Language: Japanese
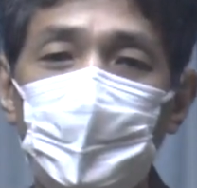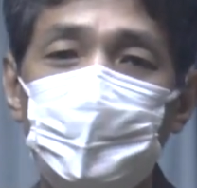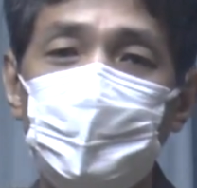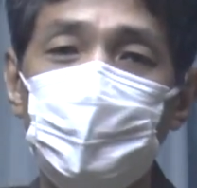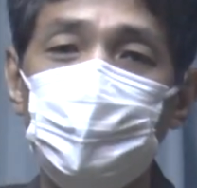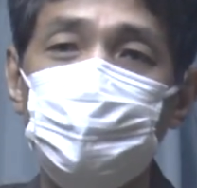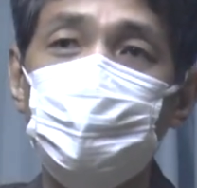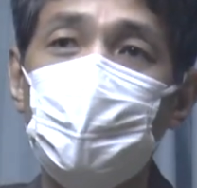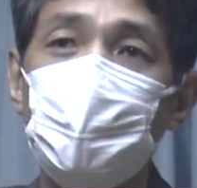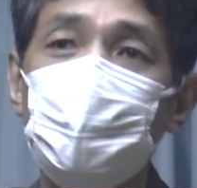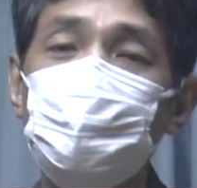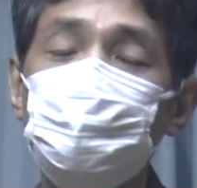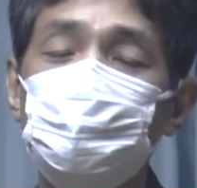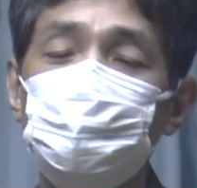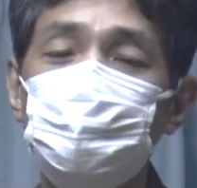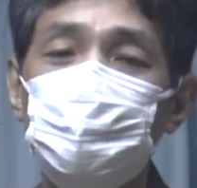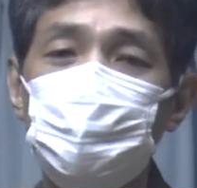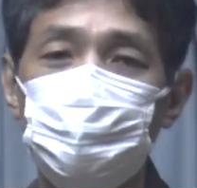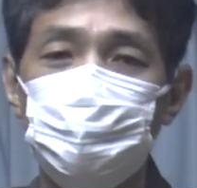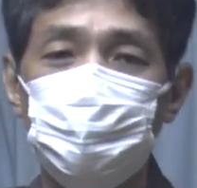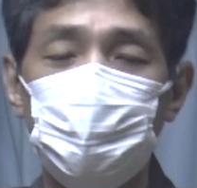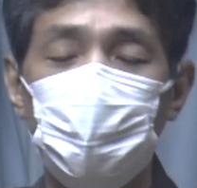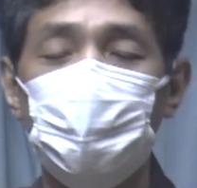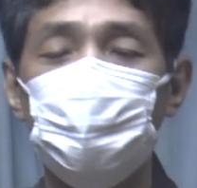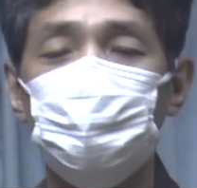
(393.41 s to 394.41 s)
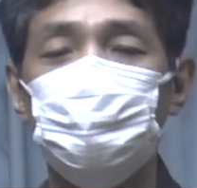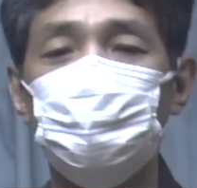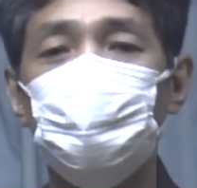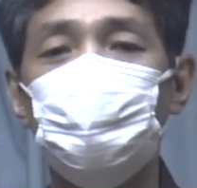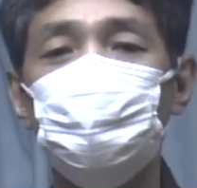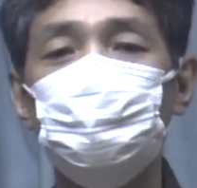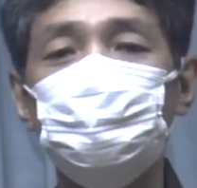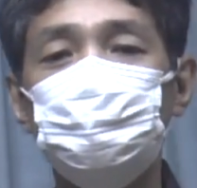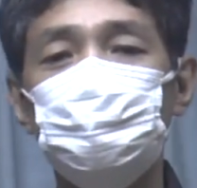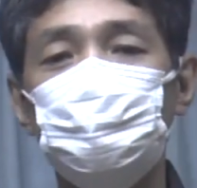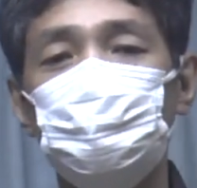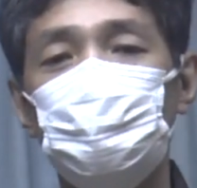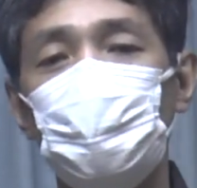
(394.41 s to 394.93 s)
で最後にいや
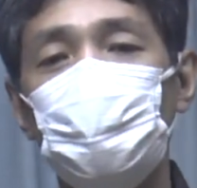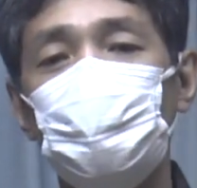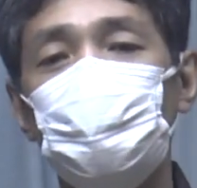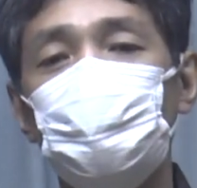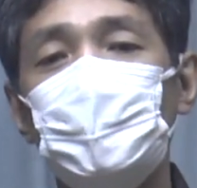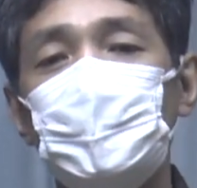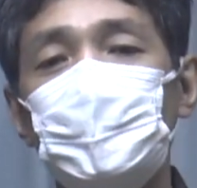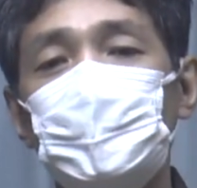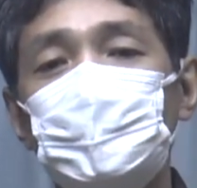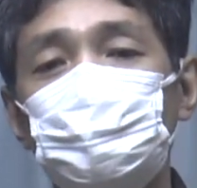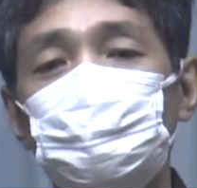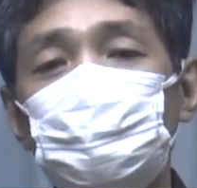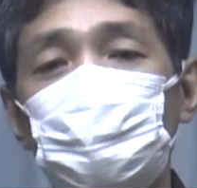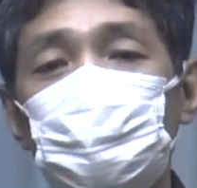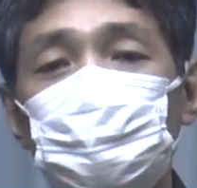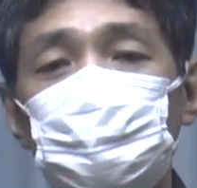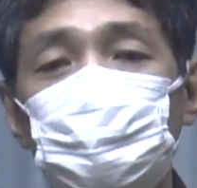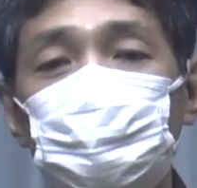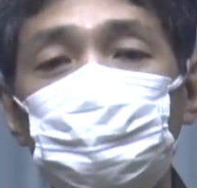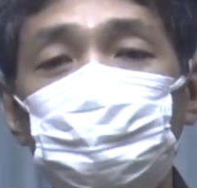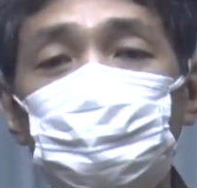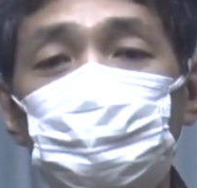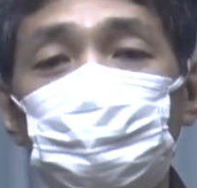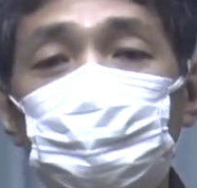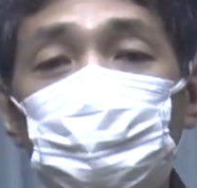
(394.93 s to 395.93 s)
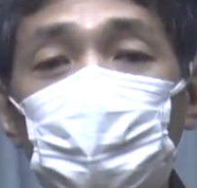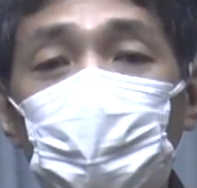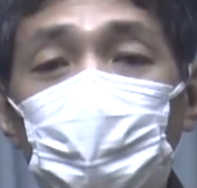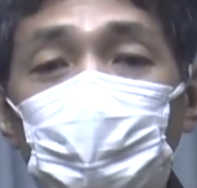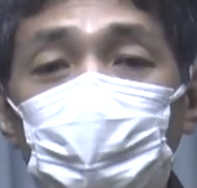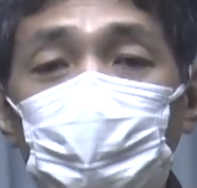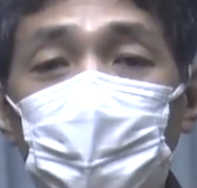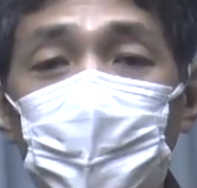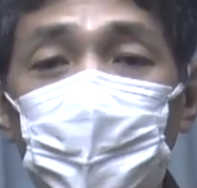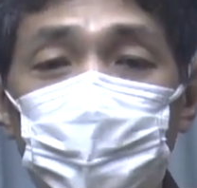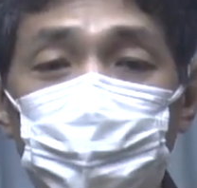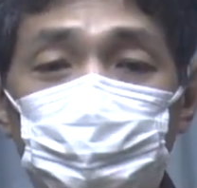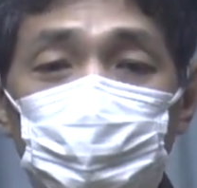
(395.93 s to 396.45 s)
彼女はそれは自分
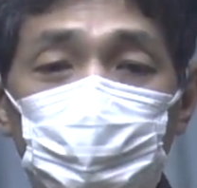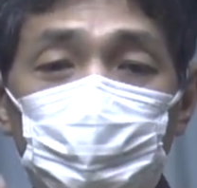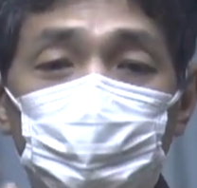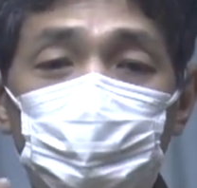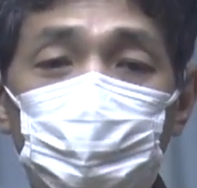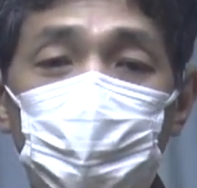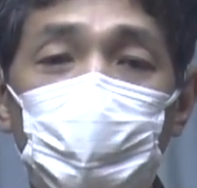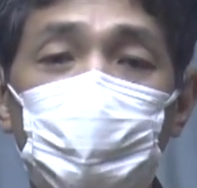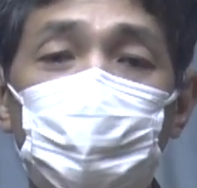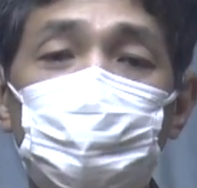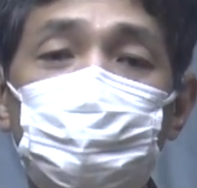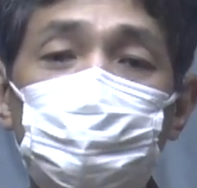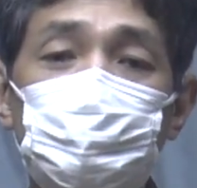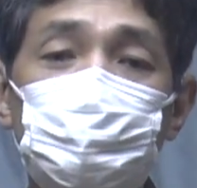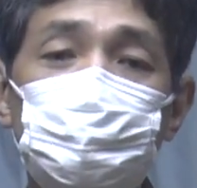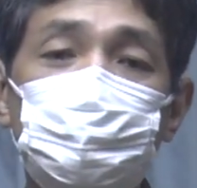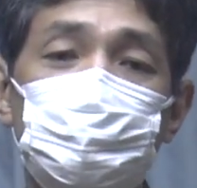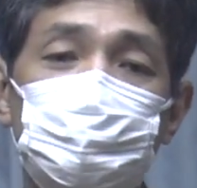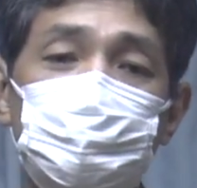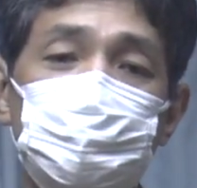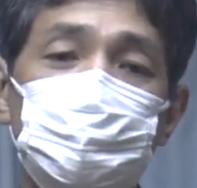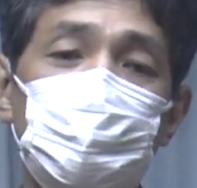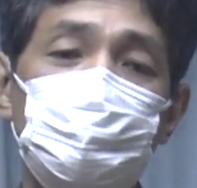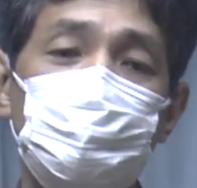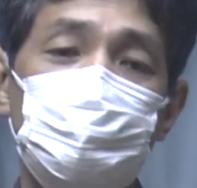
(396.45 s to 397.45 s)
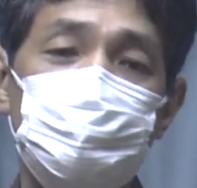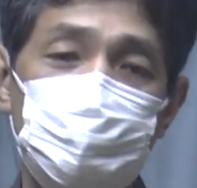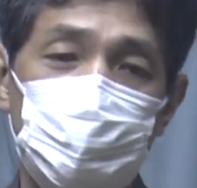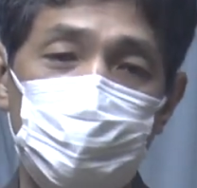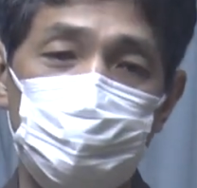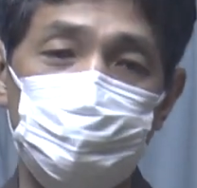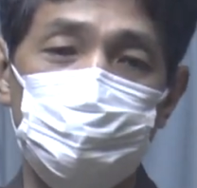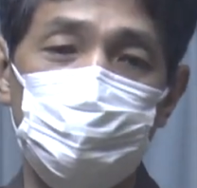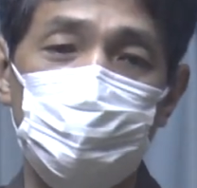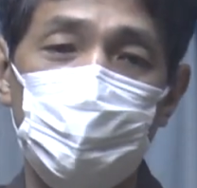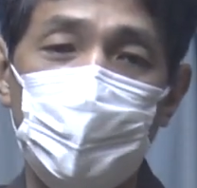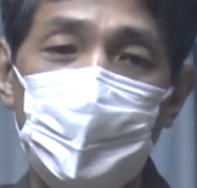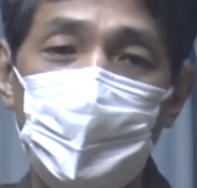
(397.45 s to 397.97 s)
でそれを変えようとしてませ
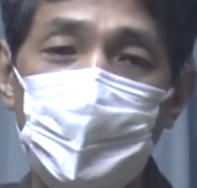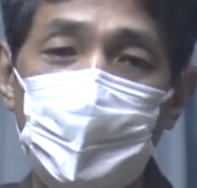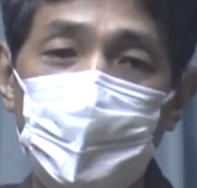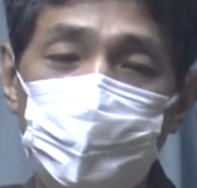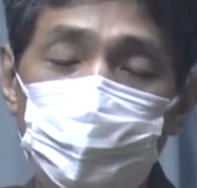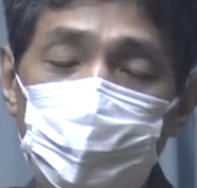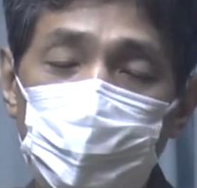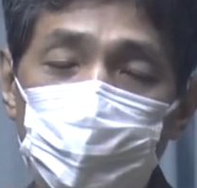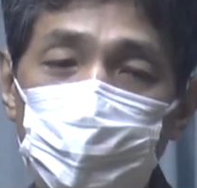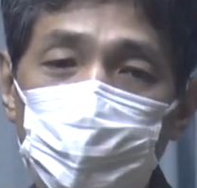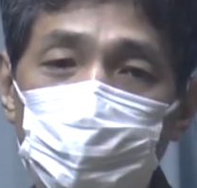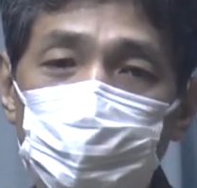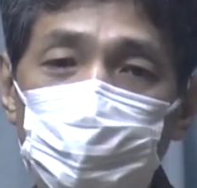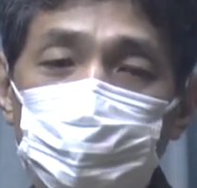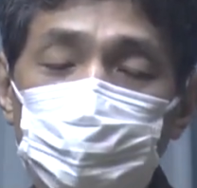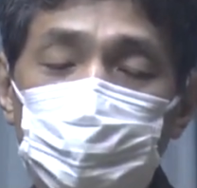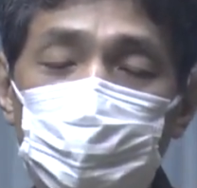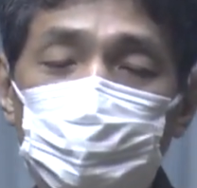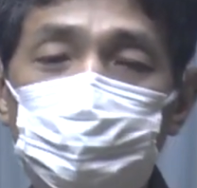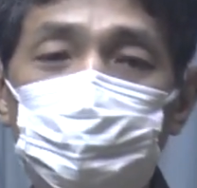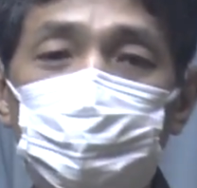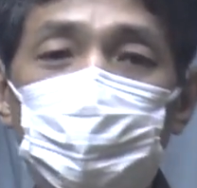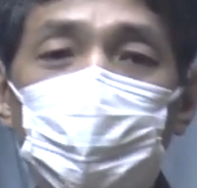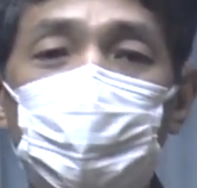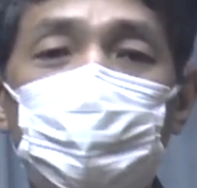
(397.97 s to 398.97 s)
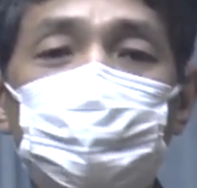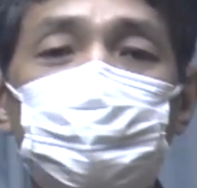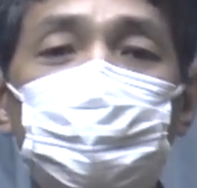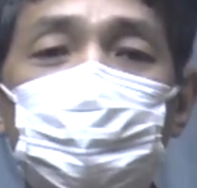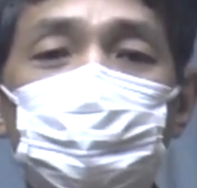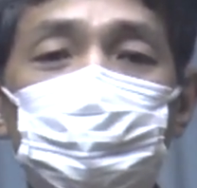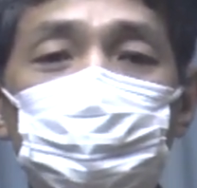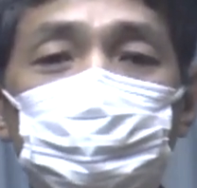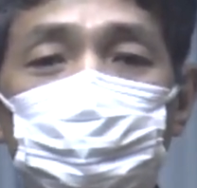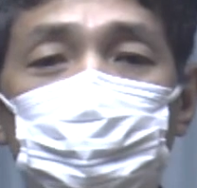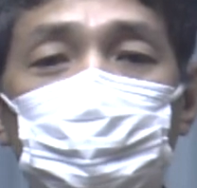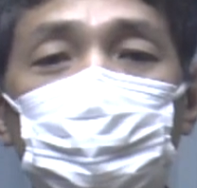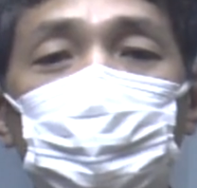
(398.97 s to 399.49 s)
んともう物で埋め合わせ
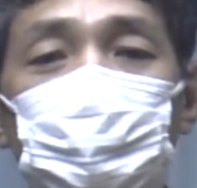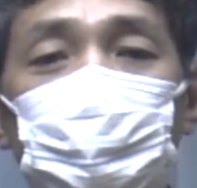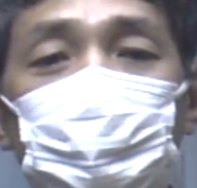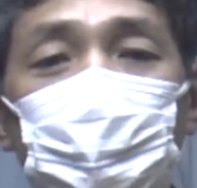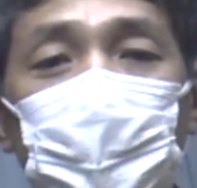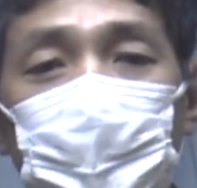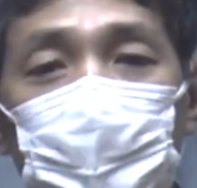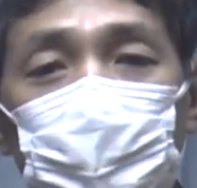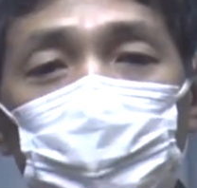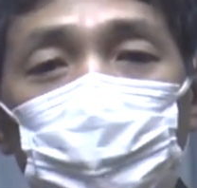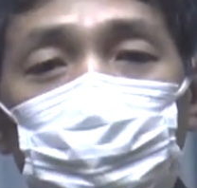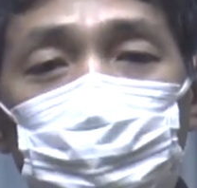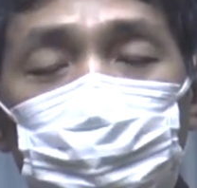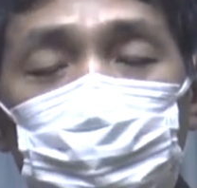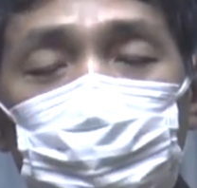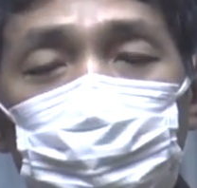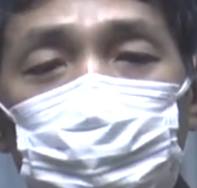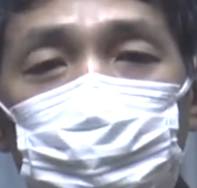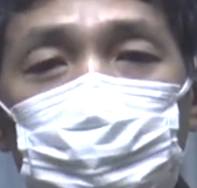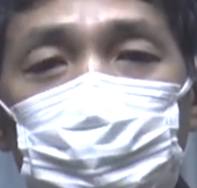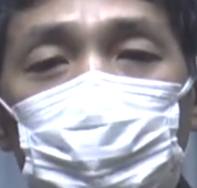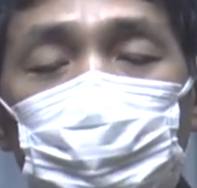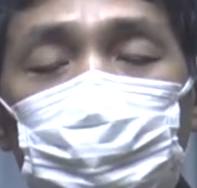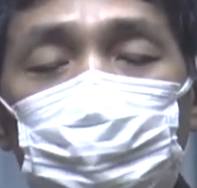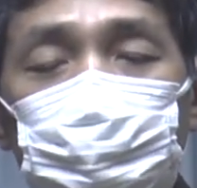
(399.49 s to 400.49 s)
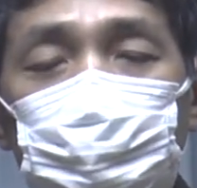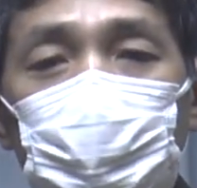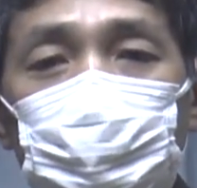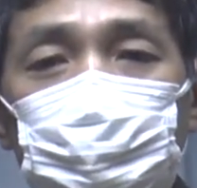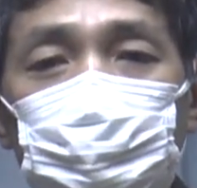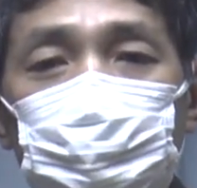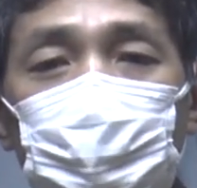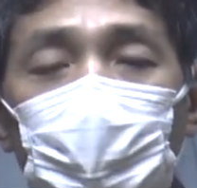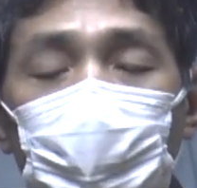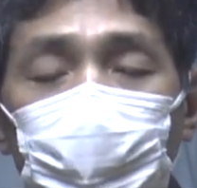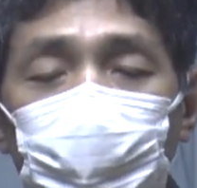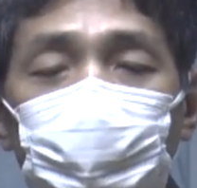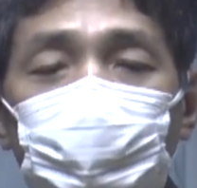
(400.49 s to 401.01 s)
ることに固執してしまっ
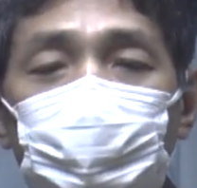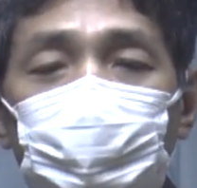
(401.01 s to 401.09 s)
て